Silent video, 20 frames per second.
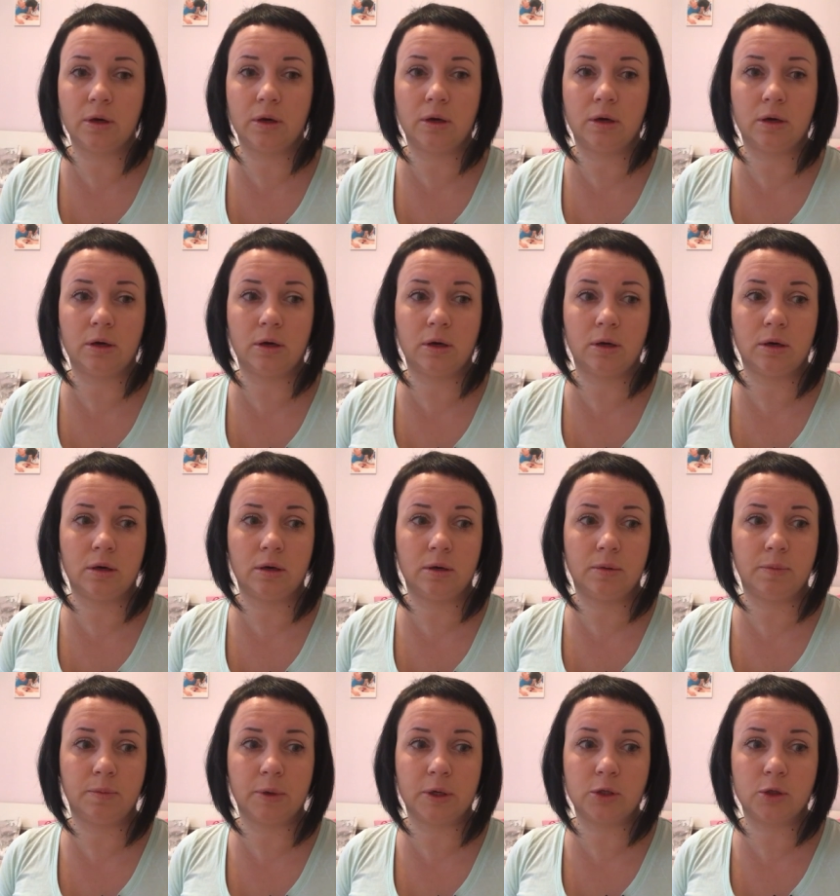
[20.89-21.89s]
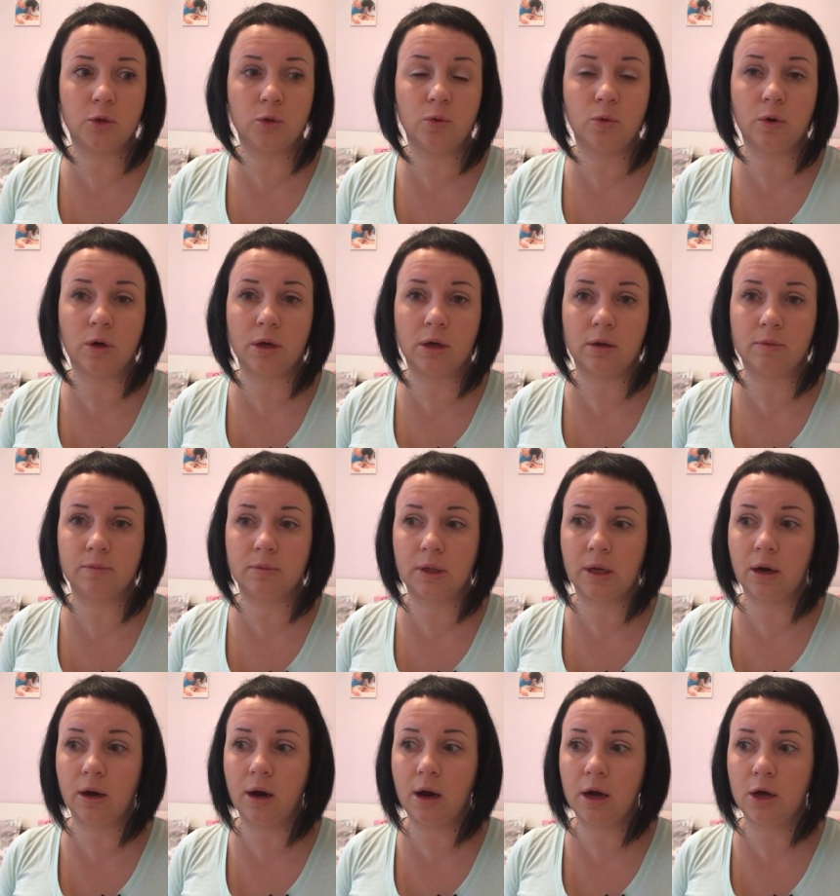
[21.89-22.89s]
Э, процедура
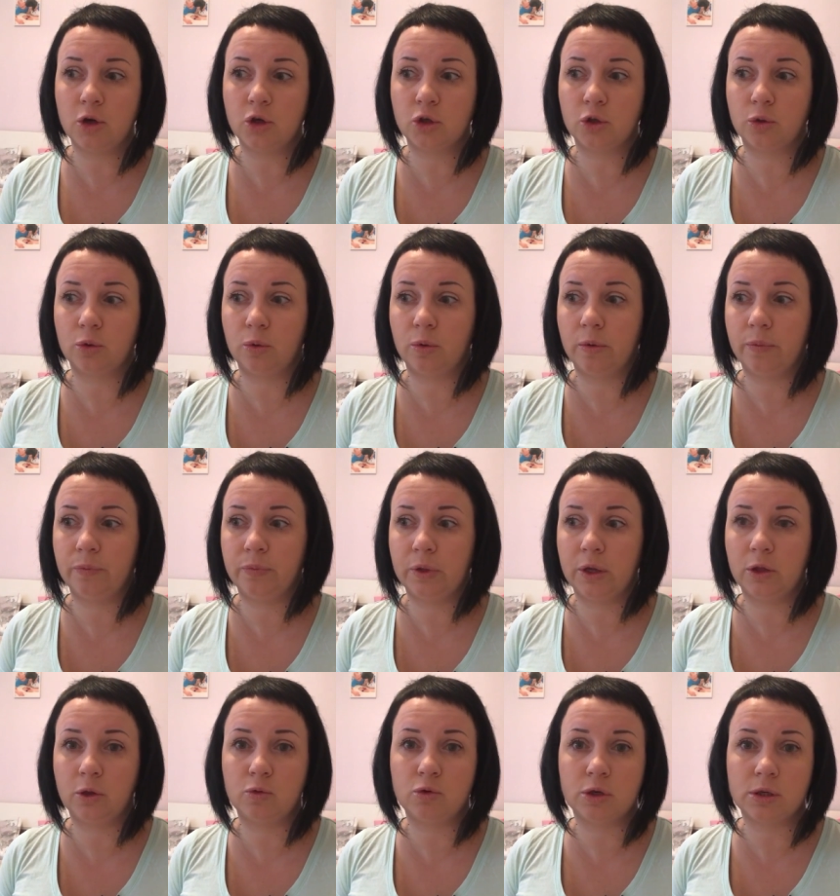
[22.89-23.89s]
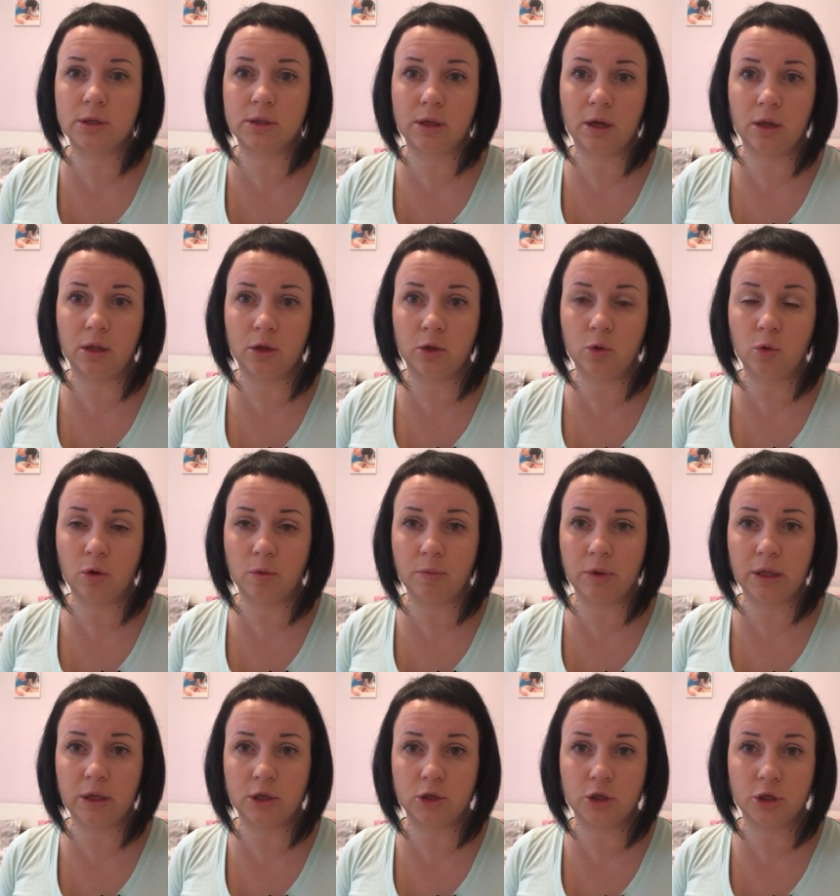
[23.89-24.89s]
такая, что это уже стало
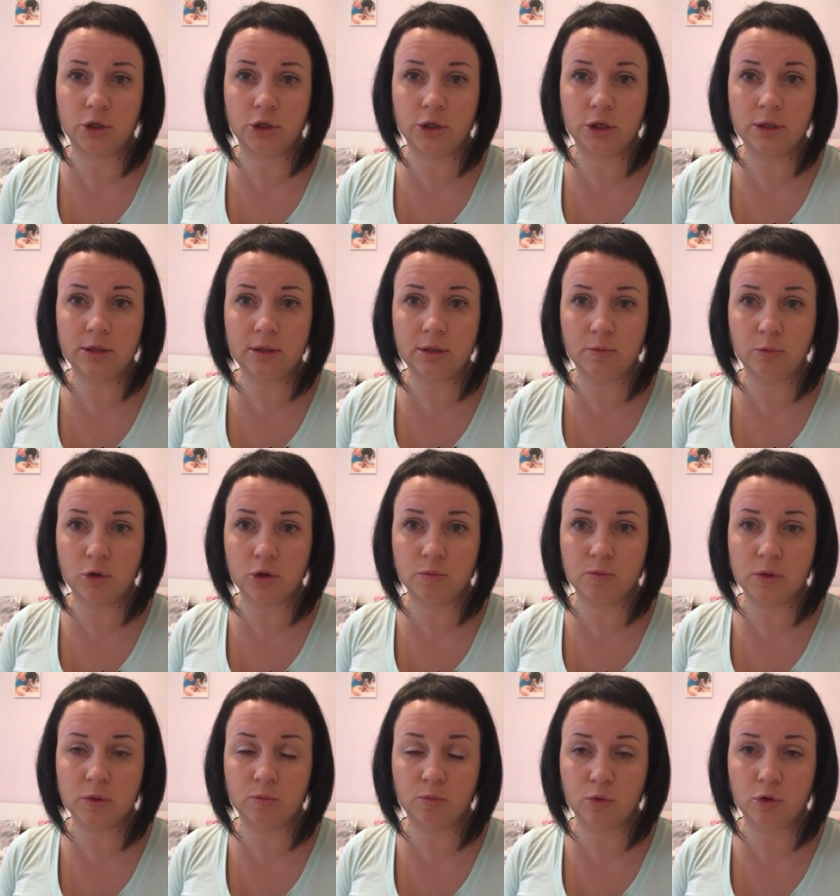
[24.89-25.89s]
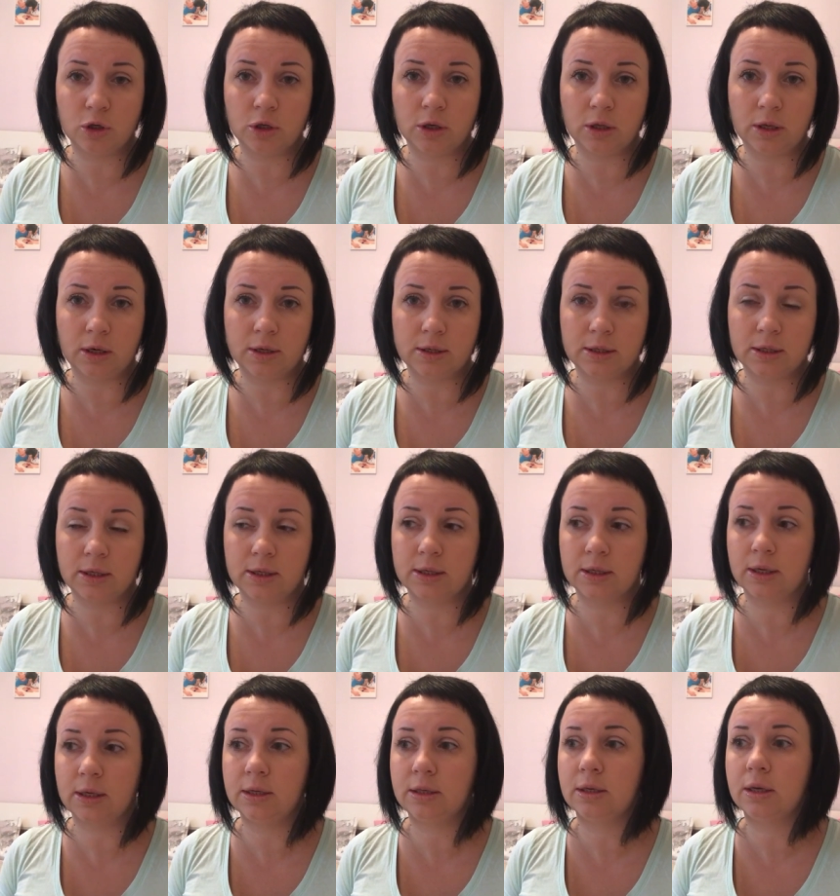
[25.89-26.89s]
нормой нашей жизни, можем, можно так
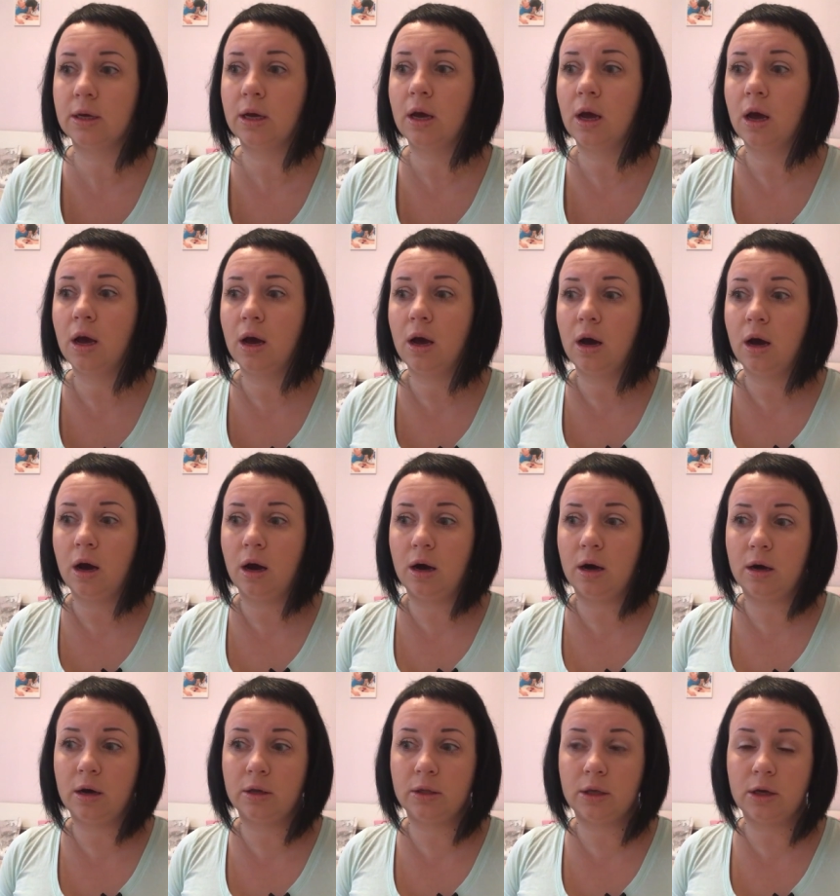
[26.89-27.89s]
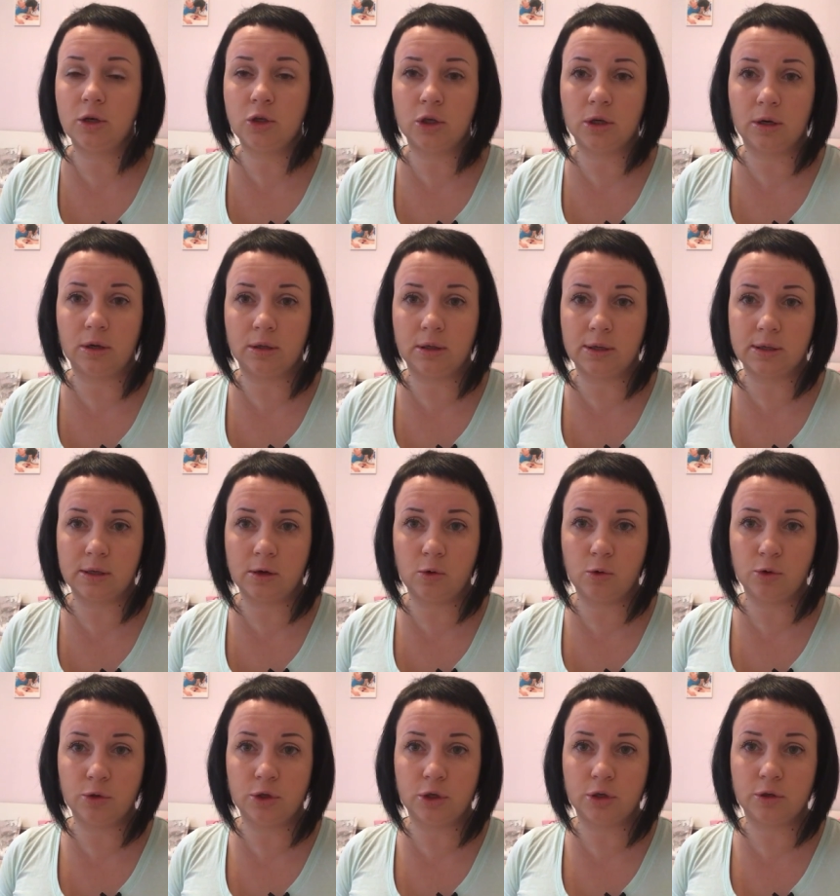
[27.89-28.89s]
сказать. А также, когда
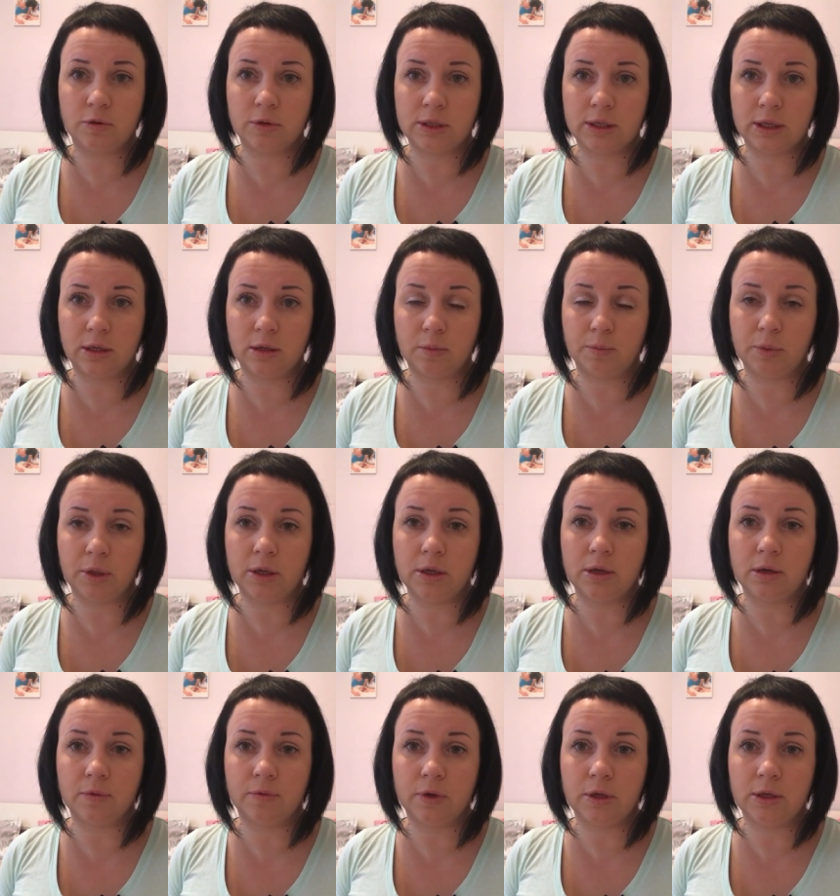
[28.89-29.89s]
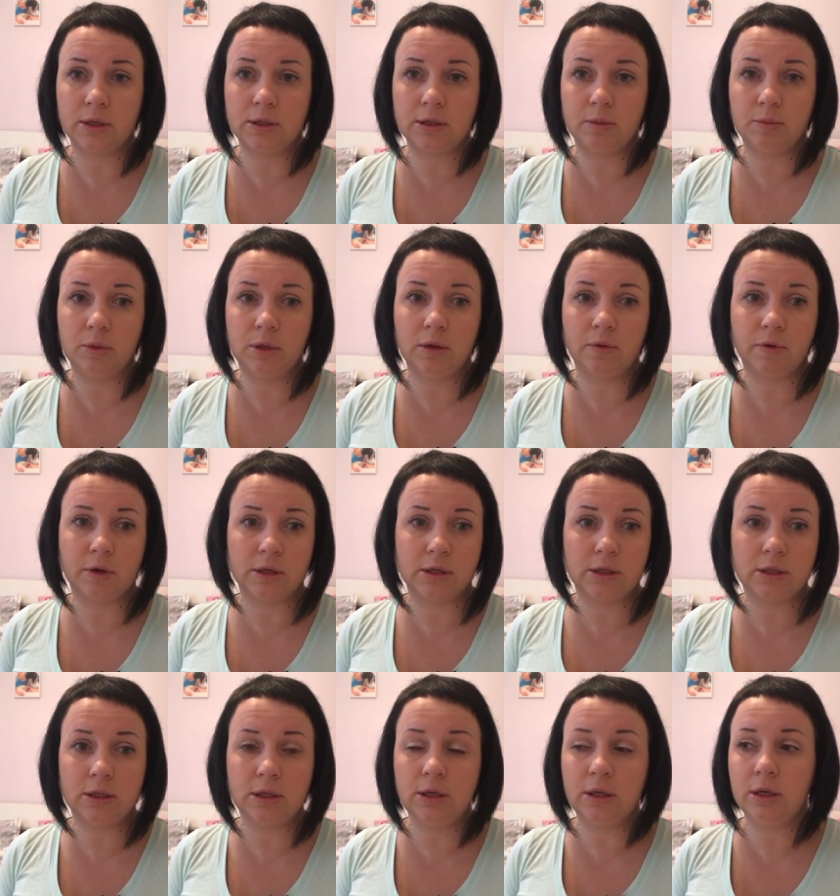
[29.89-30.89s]
заходишь в Центр планирования семьи в
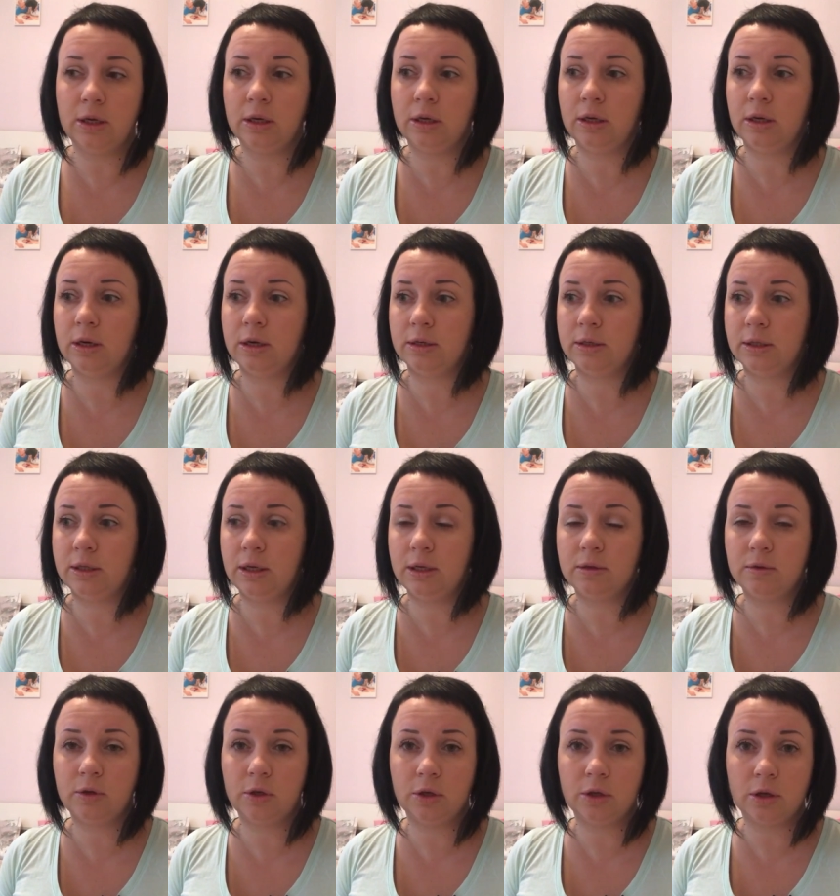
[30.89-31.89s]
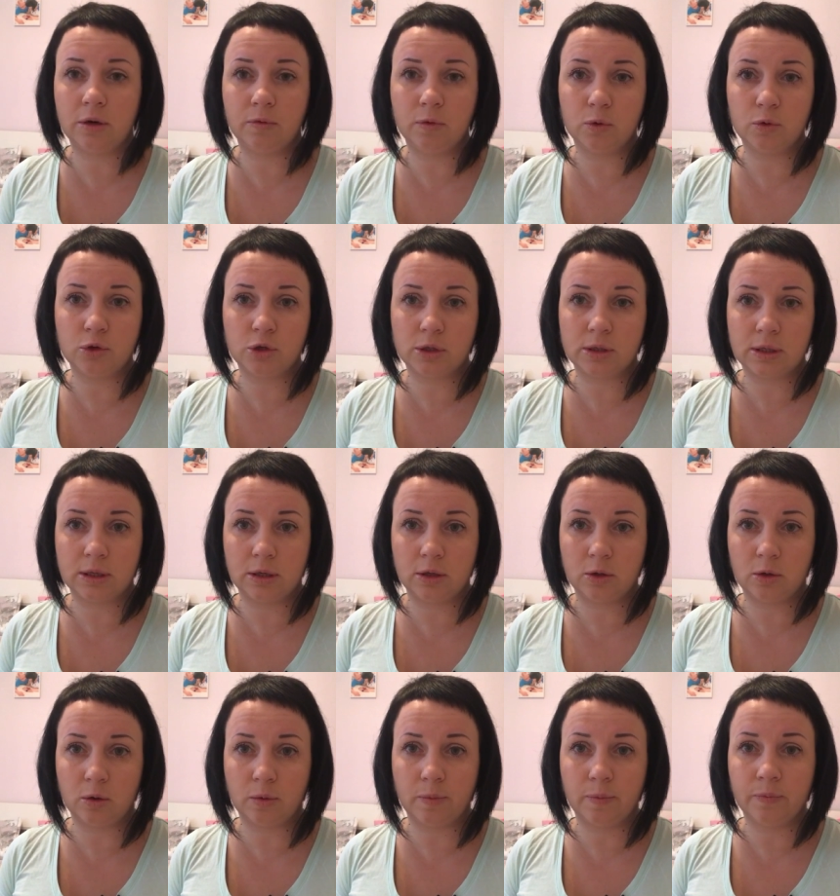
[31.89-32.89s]
России или здесь, в
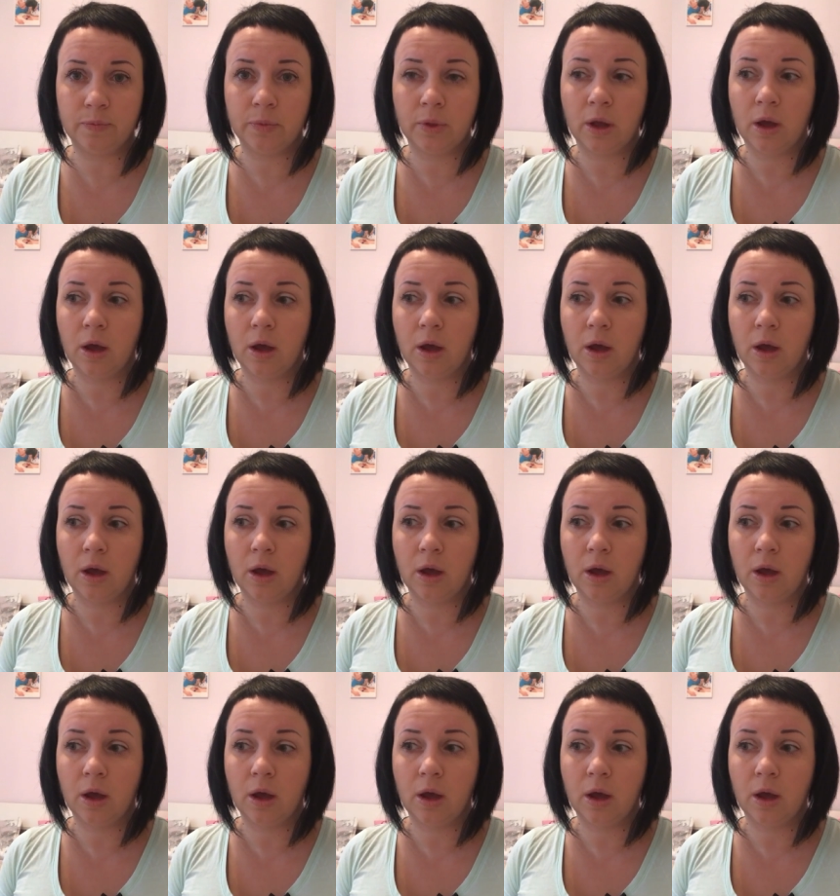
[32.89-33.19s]
Киндервюнш-центром,